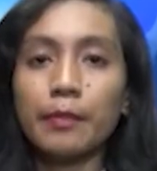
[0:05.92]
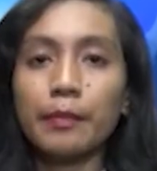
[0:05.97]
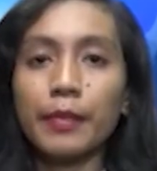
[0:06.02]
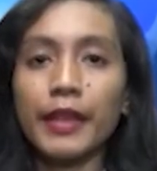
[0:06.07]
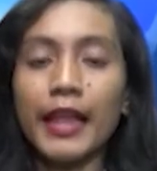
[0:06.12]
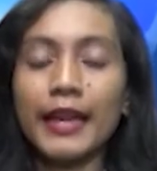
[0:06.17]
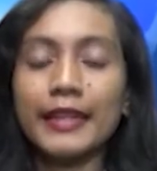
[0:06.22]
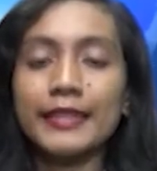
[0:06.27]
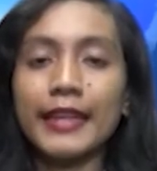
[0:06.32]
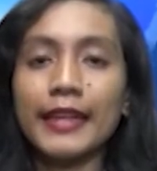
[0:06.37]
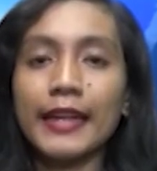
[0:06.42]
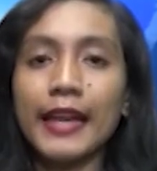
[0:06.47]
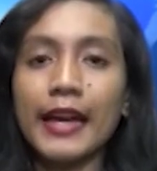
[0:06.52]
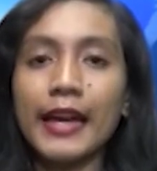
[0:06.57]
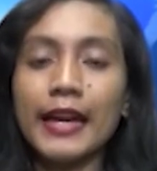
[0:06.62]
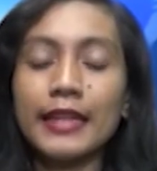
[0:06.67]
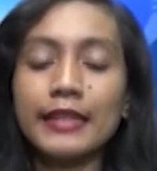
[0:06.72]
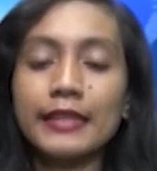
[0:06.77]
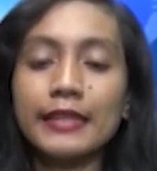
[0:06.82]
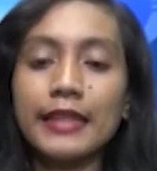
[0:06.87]

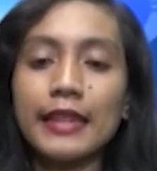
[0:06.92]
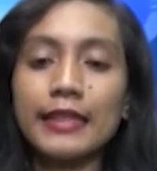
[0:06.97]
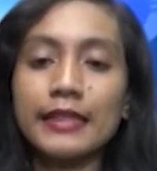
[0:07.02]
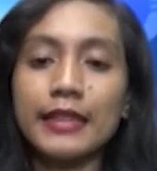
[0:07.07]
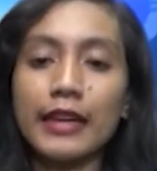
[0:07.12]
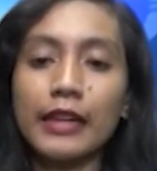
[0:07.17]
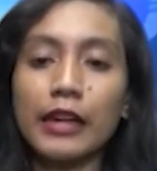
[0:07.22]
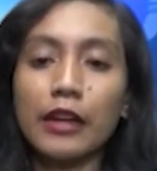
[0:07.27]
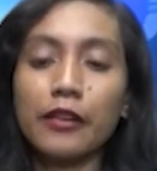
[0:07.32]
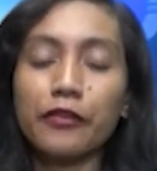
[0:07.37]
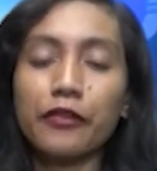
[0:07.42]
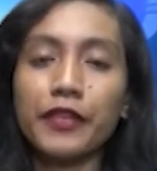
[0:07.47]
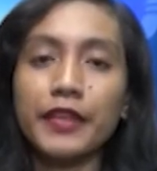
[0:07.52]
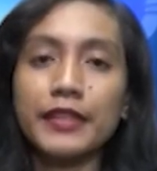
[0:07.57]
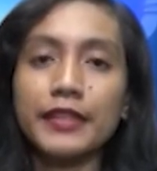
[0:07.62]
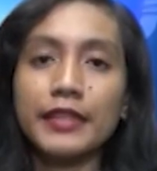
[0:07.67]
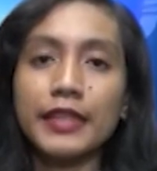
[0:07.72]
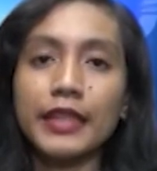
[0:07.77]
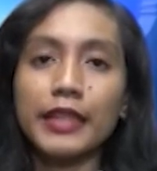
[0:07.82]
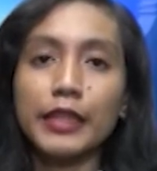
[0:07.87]
Pelaksanaan sasaran
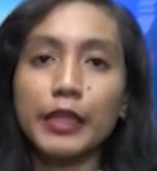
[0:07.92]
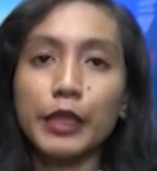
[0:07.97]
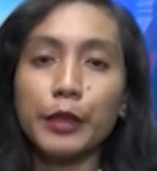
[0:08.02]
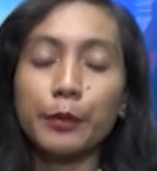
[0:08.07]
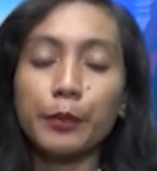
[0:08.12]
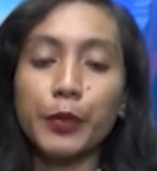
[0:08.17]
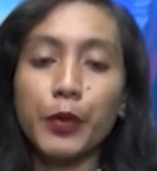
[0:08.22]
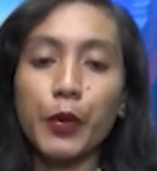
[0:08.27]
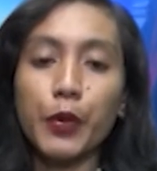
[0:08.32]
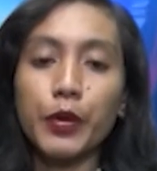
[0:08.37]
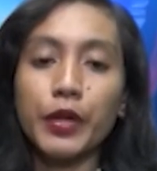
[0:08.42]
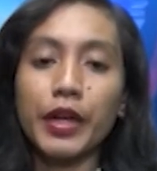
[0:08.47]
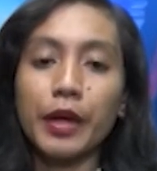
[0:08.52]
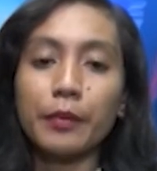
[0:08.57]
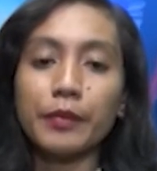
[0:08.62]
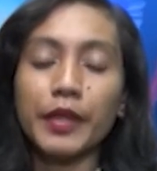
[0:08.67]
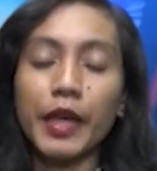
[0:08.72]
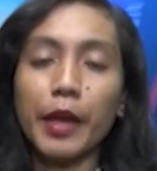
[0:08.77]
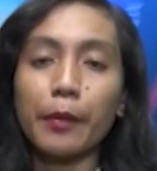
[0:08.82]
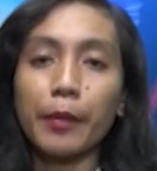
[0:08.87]
fisik di program
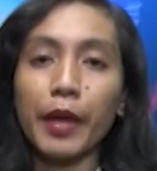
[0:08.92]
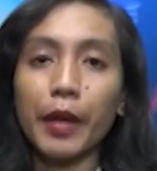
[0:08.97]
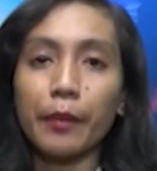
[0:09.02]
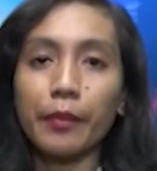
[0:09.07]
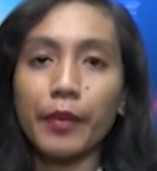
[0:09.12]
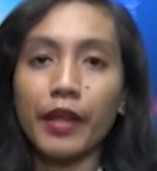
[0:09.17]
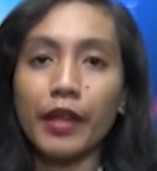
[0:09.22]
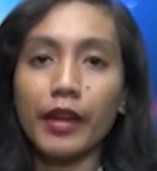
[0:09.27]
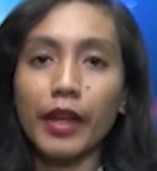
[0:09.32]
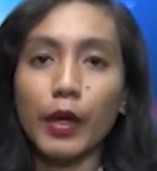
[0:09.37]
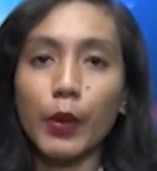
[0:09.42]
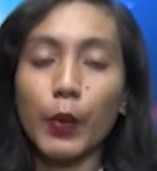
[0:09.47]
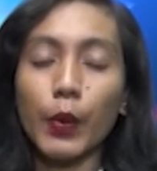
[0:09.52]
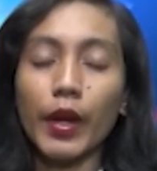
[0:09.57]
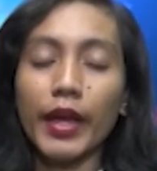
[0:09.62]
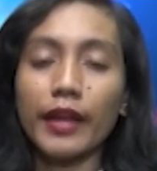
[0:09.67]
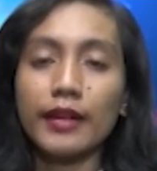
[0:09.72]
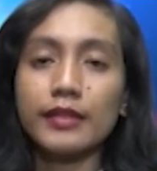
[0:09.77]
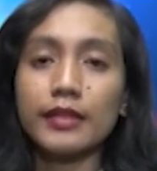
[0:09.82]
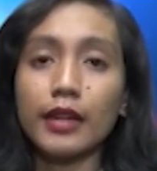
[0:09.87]
TMMD reguler
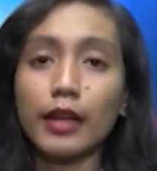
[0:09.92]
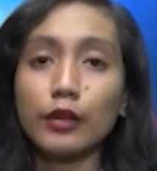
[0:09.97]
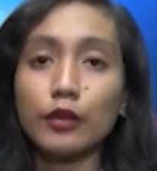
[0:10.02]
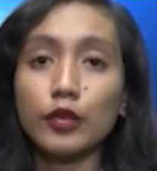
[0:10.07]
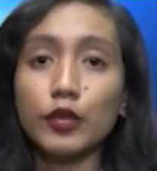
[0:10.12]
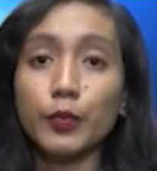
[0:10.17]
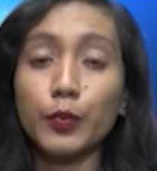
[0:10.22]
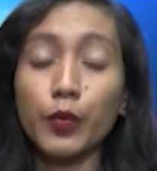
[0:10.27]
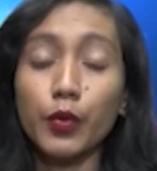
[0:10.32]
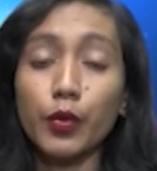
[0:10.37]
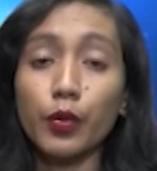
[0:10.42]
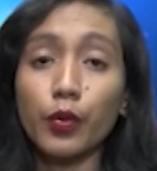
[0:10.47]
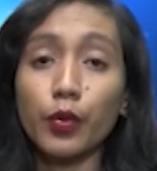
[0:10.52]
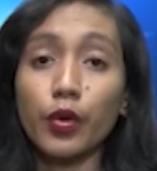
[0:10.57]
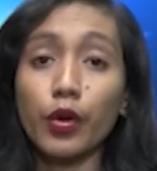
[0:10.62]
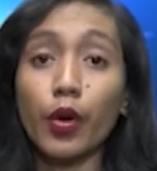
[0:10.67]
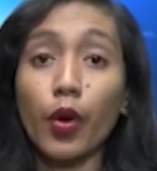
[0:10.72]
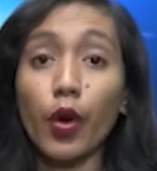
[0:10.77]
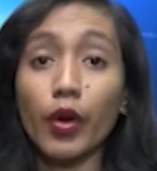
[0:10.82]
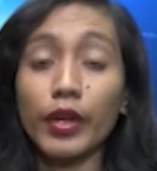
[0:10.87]
110
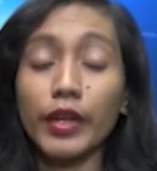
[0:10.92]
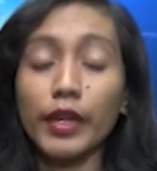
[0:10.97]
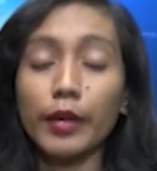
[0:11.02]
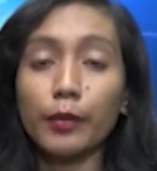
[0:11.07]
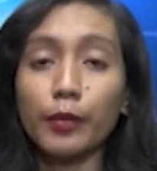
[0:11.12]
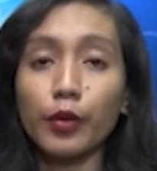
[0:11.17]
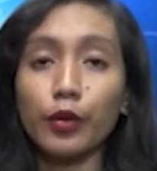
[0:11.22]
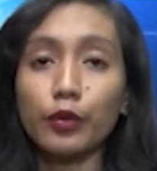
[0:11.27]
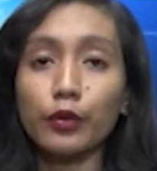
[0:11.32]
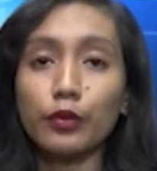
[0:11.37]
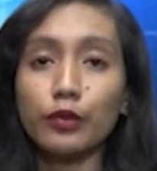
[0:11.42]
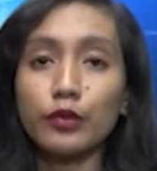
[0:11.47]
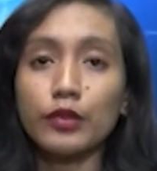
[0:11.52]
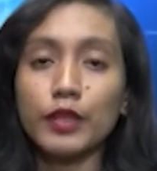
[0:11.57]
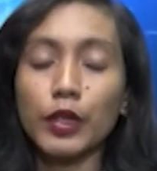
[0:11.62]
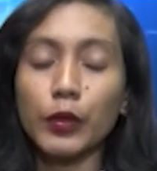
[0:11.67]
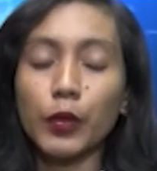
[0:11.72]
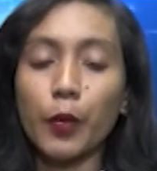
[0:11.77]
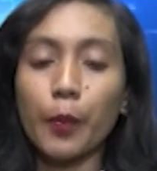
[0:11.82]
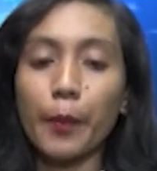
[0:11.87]
Kodim
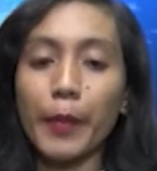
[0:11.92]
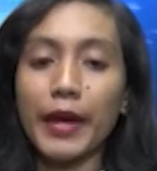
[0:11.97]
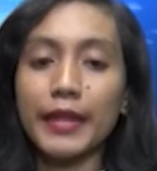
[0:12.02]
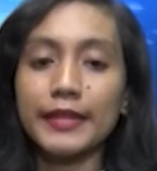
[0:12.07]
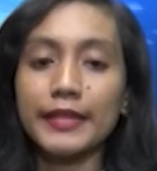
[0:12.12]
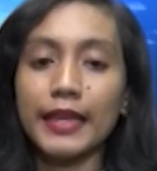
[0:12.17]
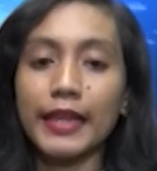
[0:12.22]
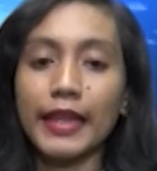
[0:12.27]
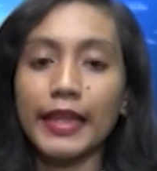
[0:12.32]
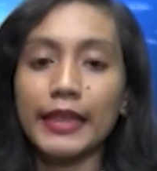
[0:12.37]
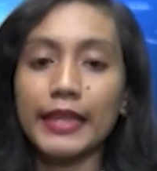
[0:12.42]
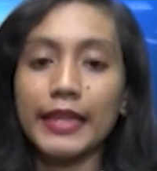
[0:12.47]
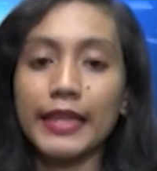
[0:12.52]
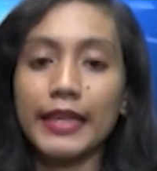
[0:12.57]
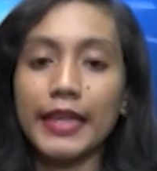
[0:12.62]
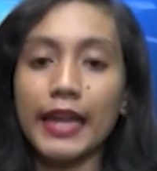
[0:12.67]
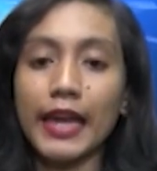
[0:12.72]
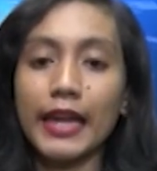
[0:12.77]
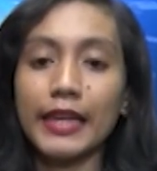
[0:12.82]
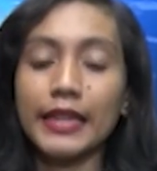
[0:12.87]
0714
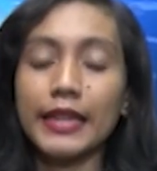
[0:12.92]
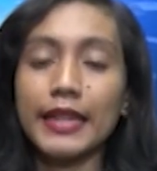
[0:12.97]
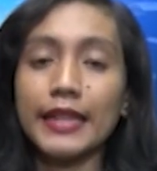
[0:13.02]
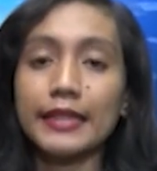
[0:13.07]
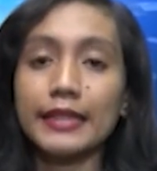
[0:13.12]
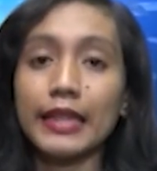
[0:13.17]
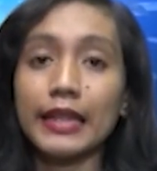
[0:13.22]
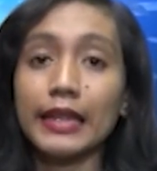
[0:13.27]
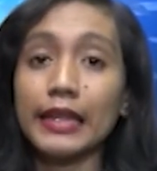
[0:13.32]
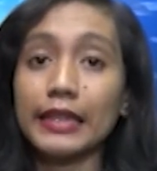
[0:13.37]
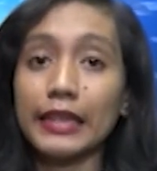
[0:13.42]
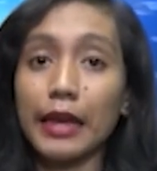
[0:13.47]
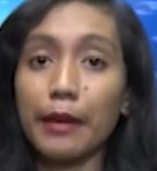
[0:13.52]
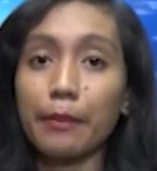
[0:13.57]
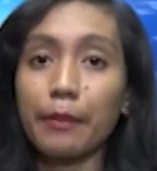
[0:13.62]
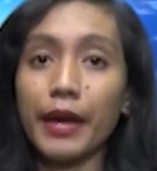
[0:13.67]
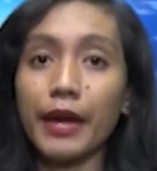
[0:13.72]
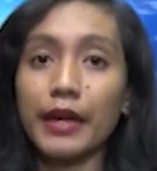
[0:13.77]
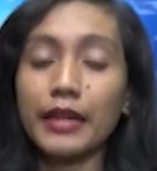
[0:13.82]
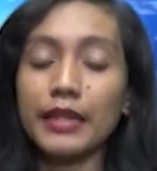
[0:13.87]
Salatiga di Desa
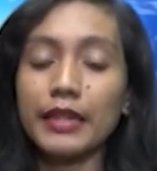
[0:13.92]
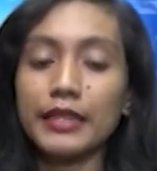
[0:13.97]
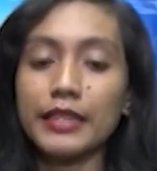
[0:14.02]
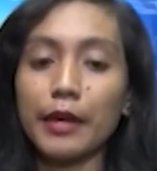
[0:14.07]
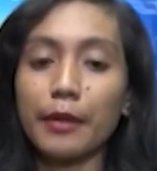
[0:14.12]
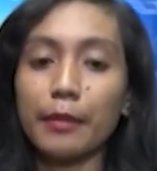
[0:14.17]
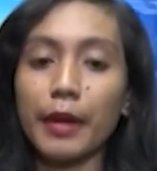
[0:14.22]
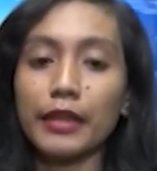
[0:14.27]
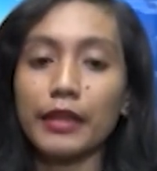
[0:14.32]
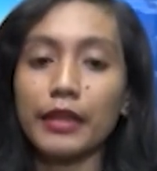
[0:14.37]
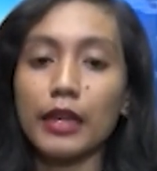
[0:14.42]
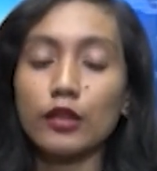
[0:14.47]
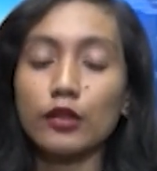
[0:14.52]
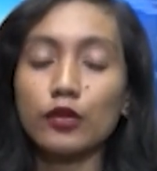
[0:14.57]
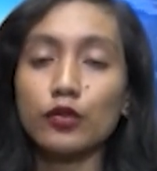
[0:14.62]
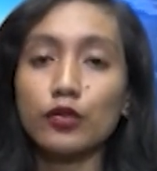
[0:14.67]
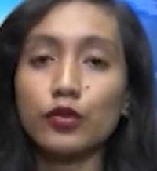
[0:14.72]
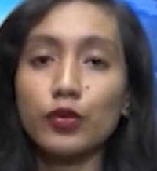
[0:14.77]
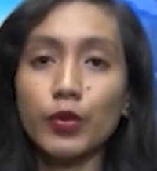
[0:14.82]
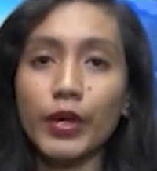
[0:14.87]
Ketapang, Kecamatan
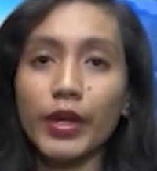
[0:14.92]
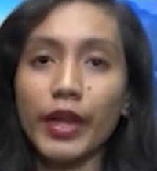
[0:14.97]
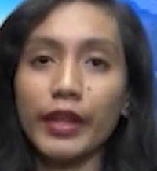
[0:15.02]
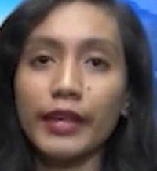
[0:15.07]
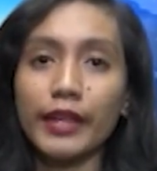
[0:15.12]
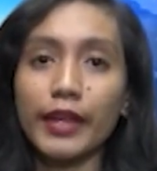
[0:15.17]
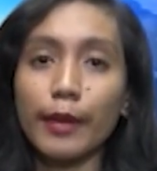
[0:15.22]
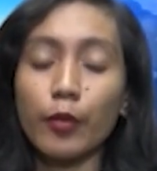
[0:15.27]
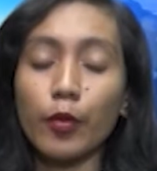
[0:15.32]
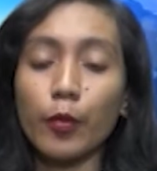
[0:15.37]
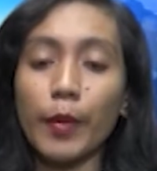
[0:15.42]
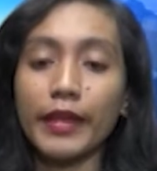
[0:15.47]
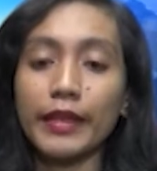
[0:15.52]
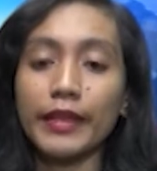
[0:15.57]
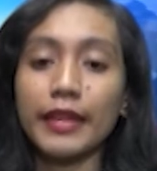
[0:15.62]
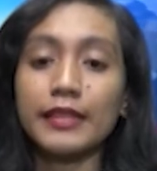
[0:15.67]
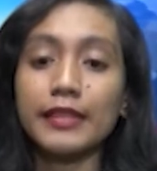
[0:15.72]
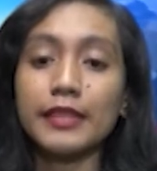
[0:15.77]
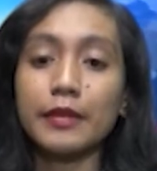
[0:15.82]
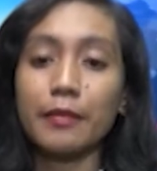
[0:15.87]
Susukan, Kabupaten
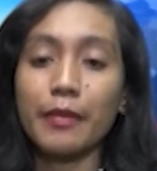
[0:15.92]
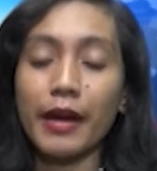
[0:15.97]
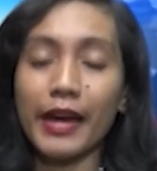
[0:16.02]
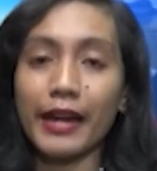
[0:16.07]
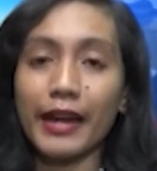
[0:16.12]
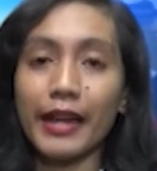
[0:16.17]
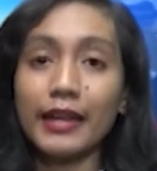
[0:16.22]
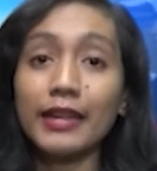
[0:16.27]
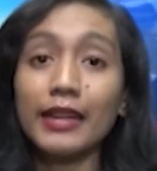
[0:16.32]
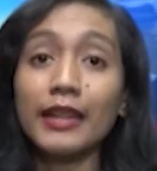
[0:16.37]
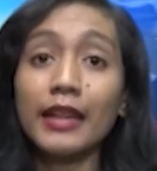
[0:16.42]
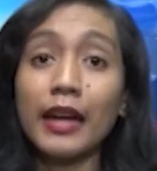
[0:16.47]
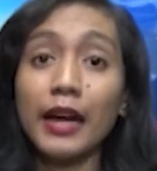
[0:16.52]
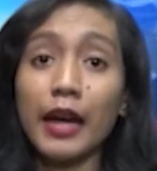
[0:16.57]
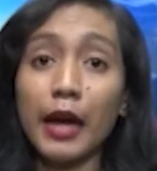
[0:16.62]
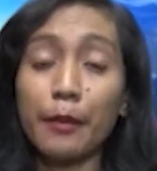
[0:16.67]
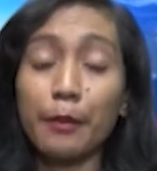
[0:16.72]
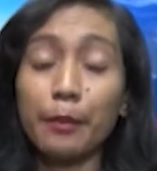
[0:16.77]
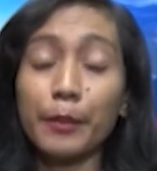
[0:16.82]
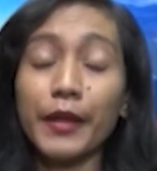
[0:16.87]
Semarang
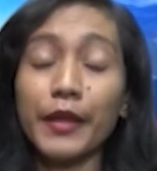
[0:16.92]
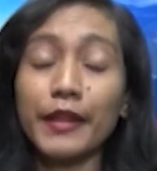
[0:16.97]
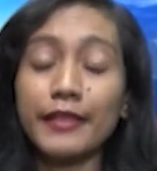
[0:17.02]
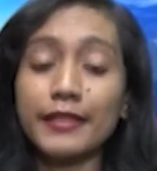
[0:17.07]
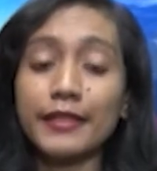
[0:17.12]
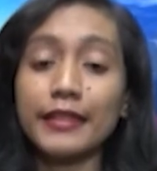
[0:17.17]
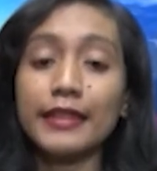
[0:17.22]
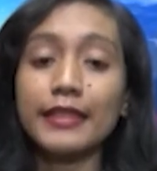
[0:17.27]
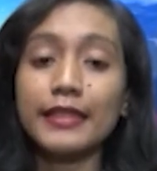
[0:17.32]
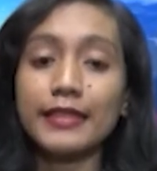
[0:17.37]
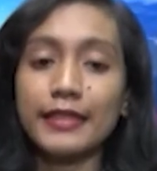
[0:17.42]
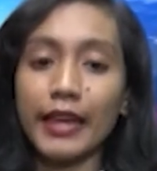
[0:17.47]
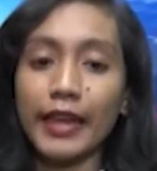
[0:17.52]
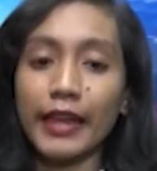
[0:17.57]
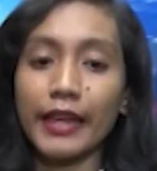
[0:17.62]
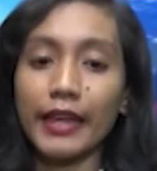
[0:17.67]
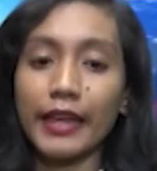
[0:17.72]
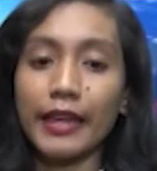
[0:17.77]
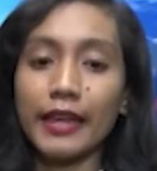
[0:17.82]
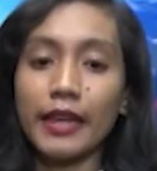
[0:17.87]
hampir selesai.